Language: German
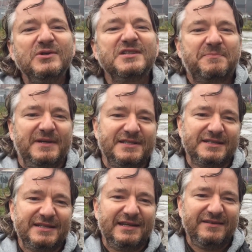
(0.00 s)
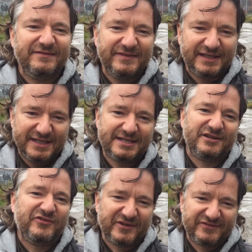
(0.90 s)
Bundespräsidenten wie
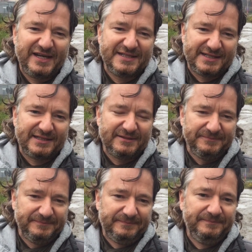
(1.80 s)
Richard von Weizsäcker.